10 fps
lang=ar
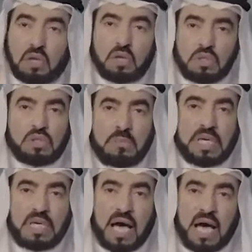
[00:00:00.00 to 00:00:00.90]
إن
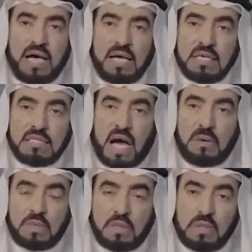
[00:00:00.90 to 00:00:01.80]
كنتم إياه
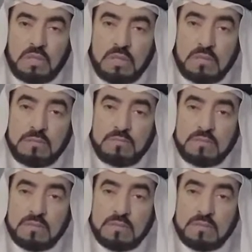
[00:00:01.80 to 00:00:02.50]
تعبدون